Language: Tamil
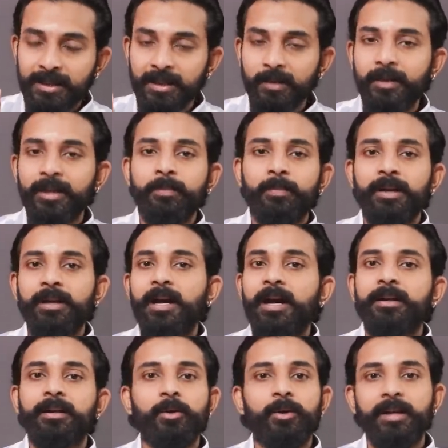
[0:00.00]
இந்த மாதிரி பண்ண
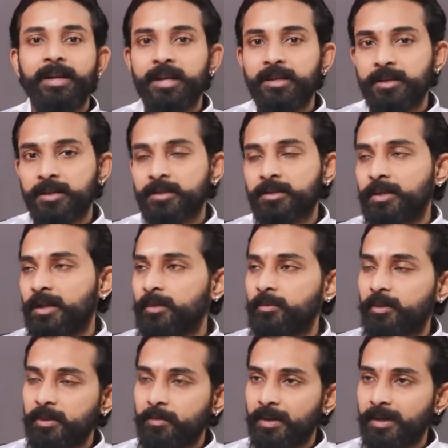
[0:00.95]
ஆட்களோட கேசஸ்
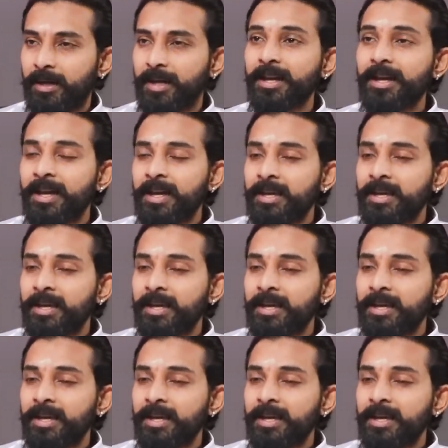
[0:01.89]
தள்ளுபடி பண்ணல